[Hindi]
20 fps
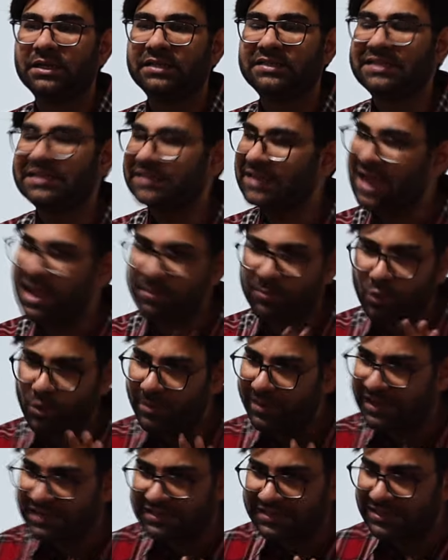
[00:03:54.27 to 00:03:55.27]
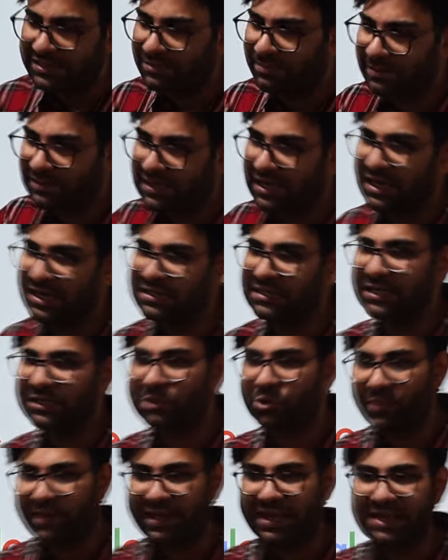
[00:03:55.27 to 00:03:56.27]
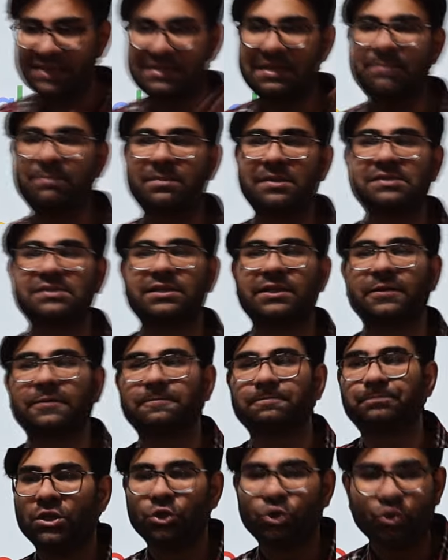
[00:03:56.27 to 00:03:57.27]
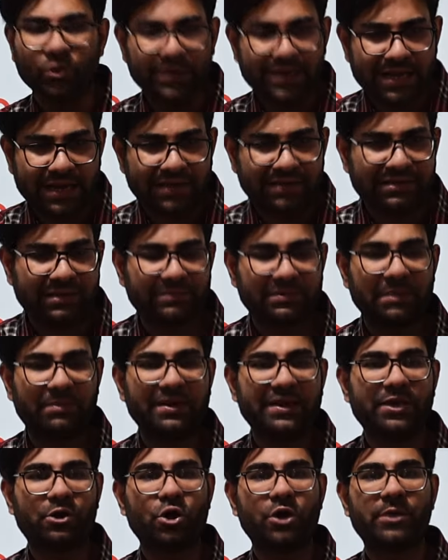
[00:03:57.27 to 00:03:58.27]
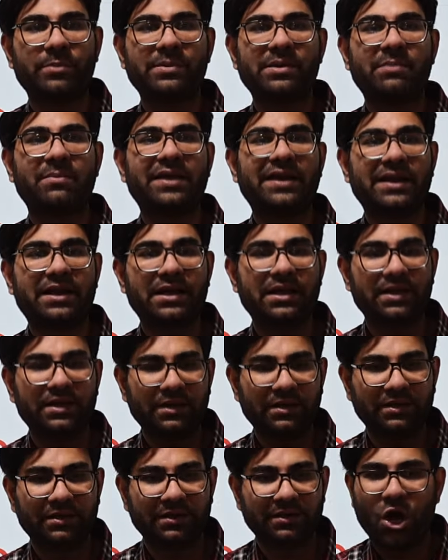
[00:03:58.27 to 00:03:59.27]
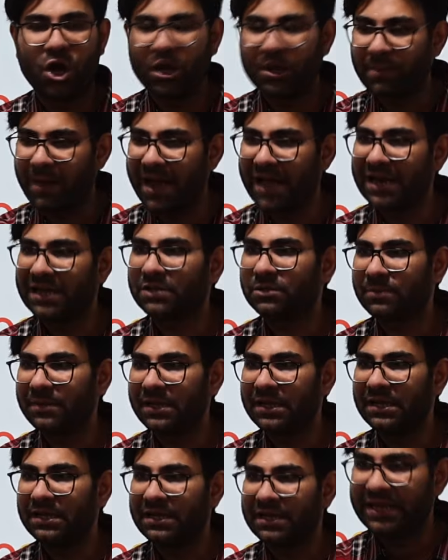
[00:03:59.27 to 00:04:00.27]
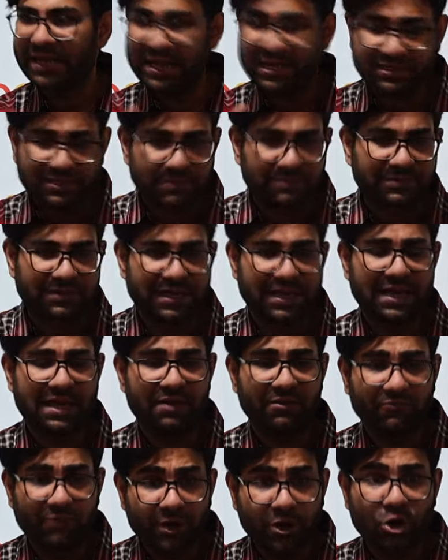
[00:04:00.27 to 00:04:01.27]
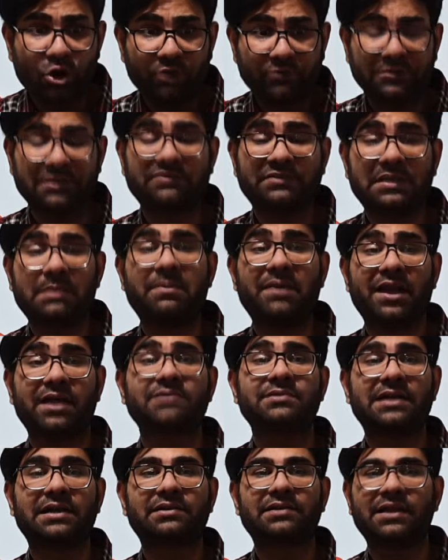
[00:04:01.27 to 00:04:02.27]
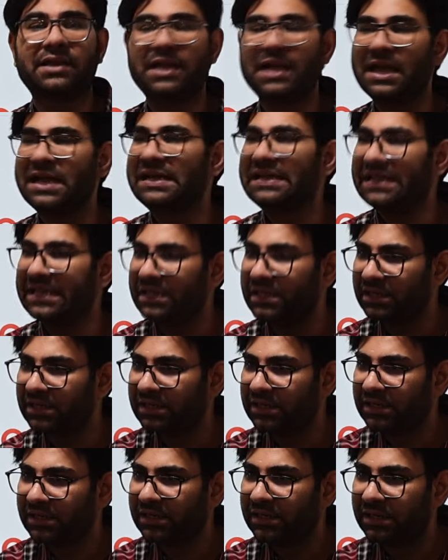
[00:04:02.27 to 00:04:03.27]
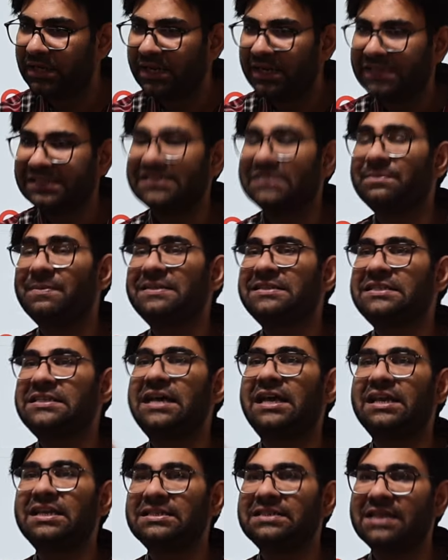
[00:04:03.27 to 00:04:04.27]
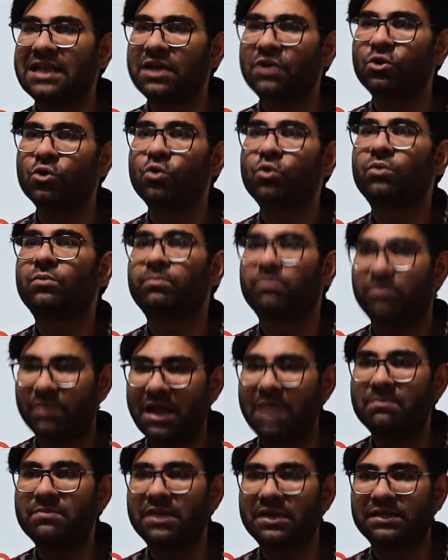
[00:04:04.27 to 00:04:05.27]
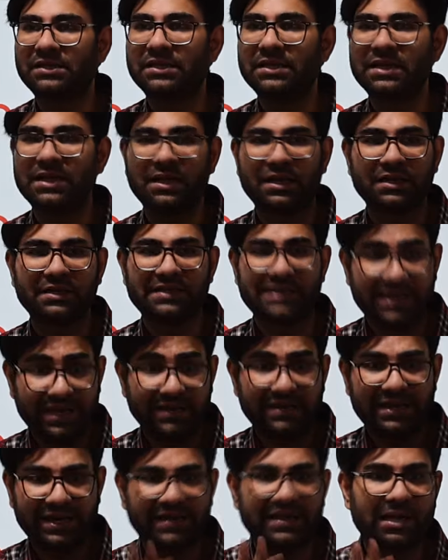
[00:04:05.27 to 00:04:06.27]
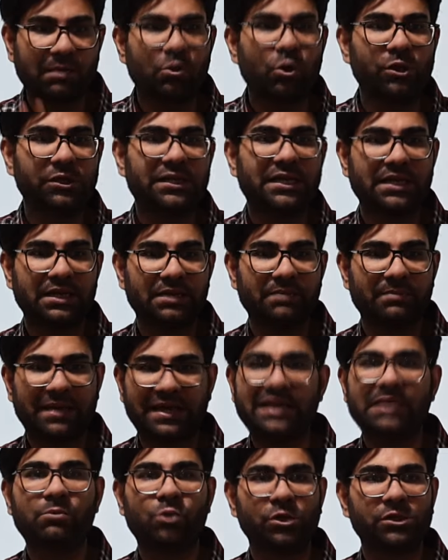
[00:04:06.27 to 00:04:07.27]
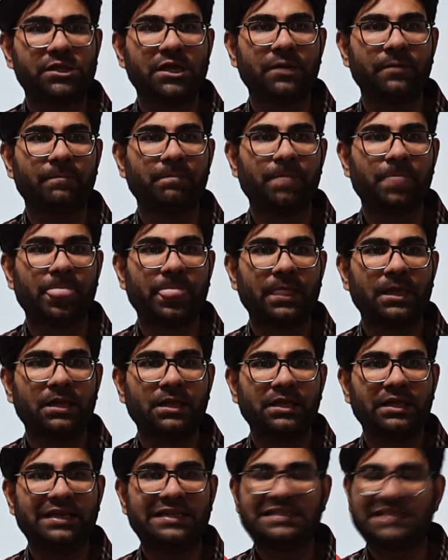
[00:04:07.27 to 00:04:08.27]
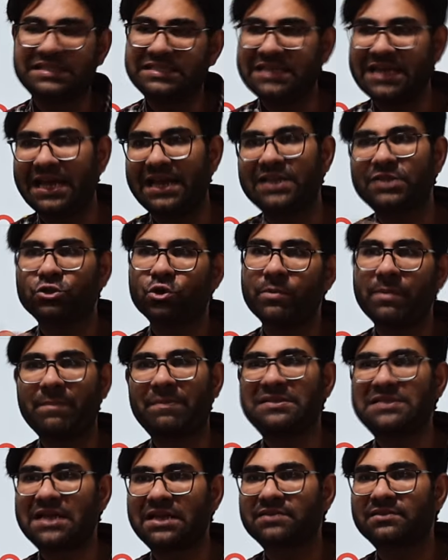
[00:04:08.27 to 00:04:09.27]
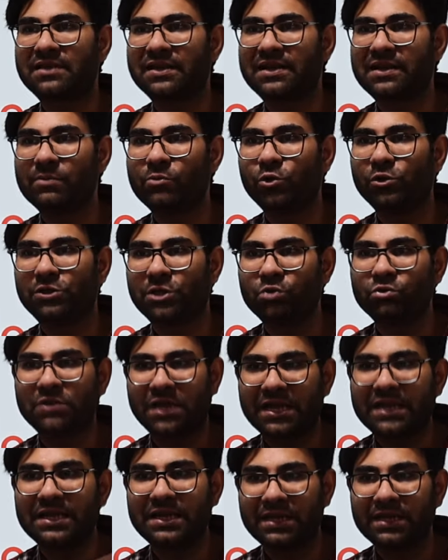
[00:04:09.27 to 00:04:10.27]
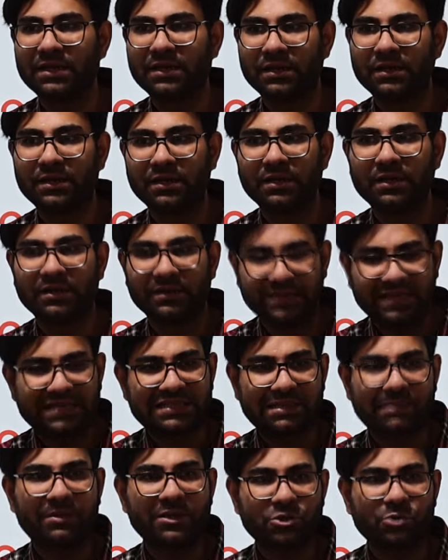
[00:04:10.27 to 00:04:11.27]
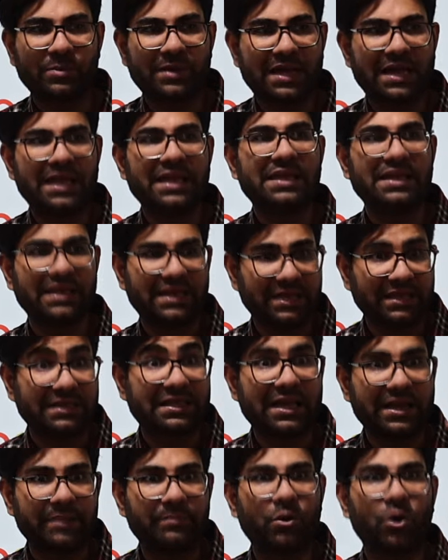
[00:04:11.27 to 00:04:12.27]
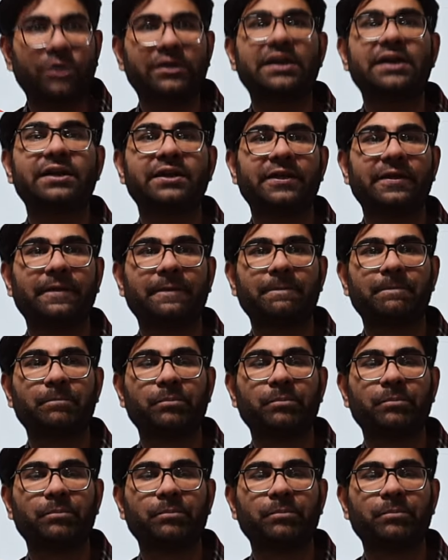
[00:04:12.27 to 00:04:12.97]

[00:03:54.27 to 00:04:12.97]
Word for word: जैसे आपको मैं एक चीज़ बताना चाहता हूं एक एग्जाम्पल से दुनिया की सबसे बड़ी इकोनॉमी अमेरिका है और भारत में एक सबसे वन ऑफ सबसे बड़ा सेक्टर है आईटी जिसमें 46 लाख लोग काम करते हैं ये एक डेटा बोलता है मैं नहीं बोलता इसे 46 को मैं 50 करके बोलता हूँ ताकि ये समझ में आए कि कितना इम्पॉर्टेंट है